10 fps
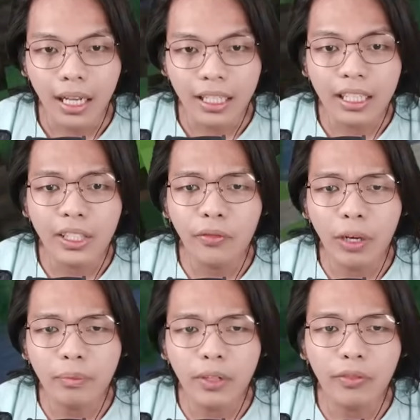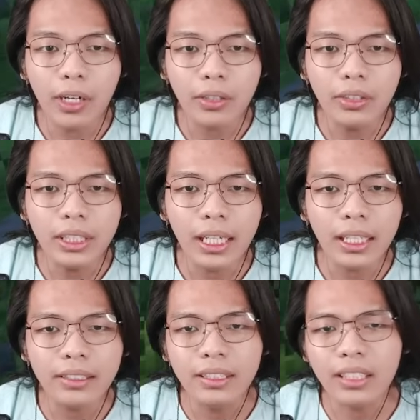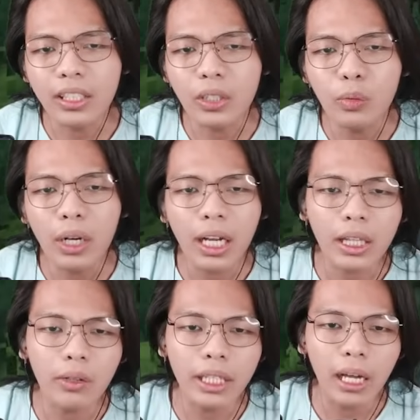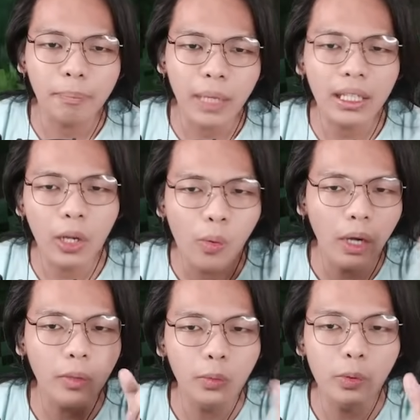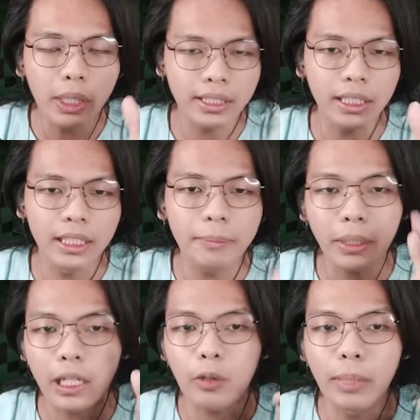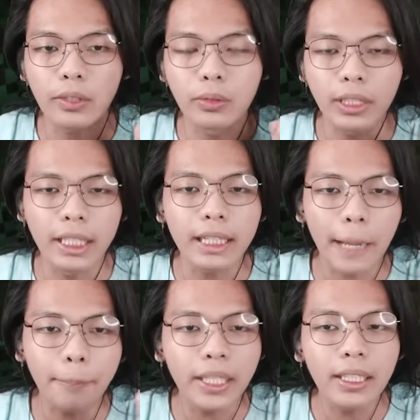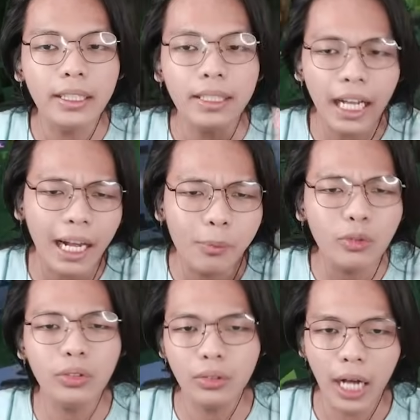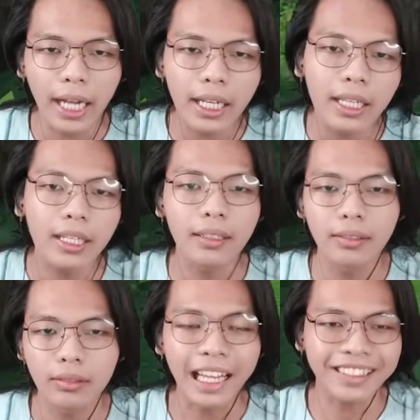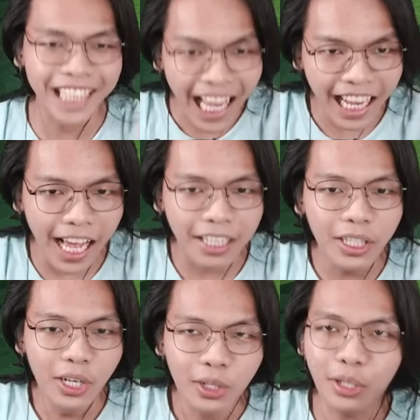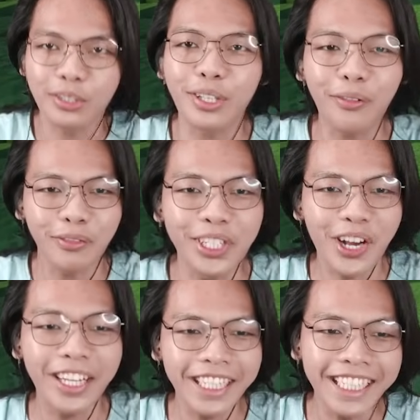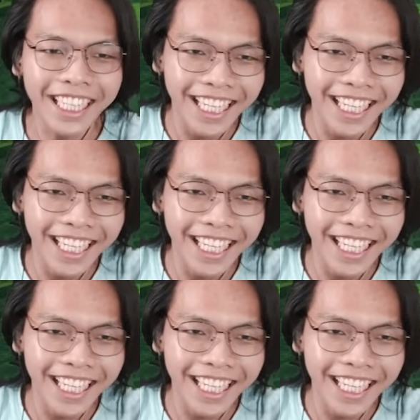Karena di form Tofoku yang season kedua gak tau kenapa tuh One Who Watchan ini pernah aku masukin Tapi dia gak muncul aneh Dan sekarang khusus video ini